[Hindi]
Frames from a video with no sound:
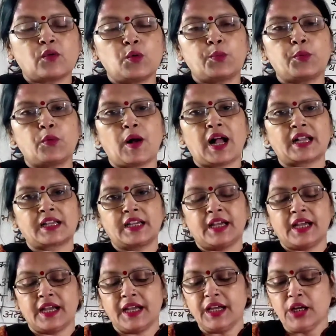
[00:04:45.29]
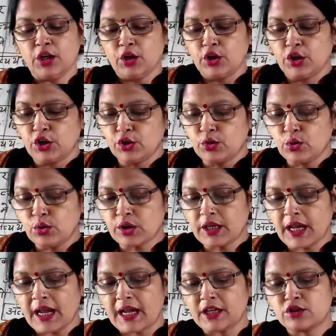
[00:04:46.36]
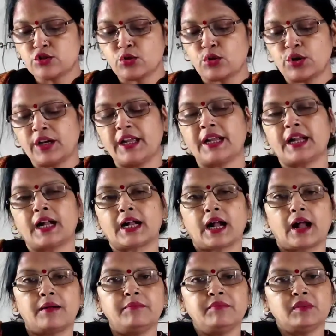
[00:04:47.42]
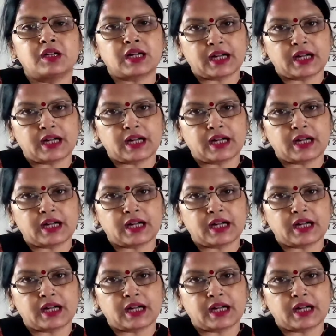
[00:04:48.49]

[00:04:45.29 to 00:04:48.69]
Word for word: उपवाक्य हैं इनको क्या है जोड़ने का काम